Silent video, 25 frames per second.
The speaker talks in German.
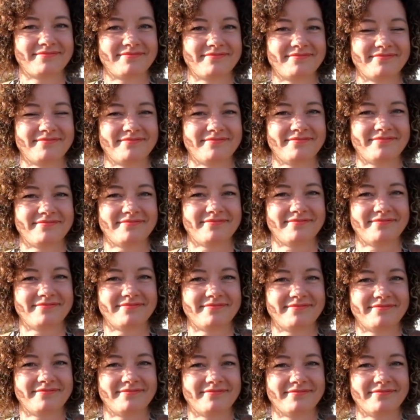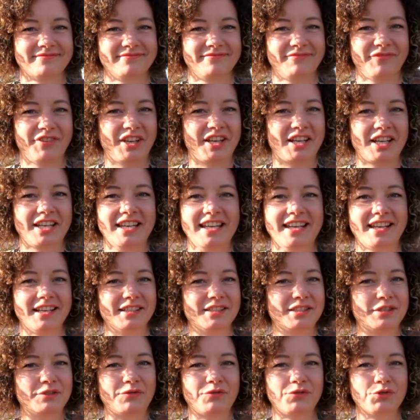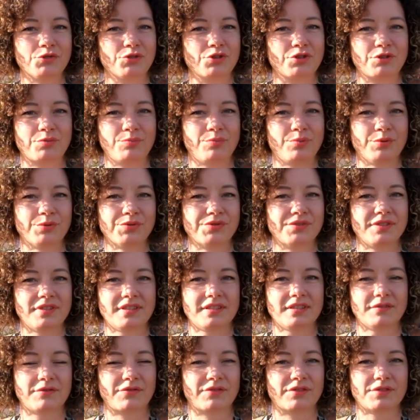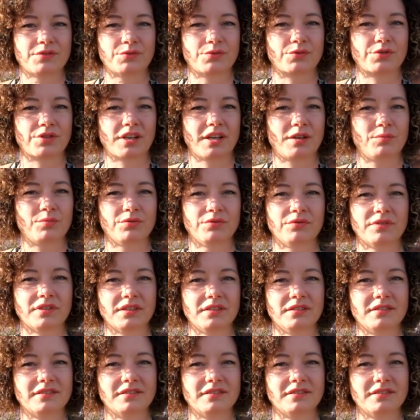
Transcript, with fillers: Okay. Weder negativ noch positive Zuschreibungen.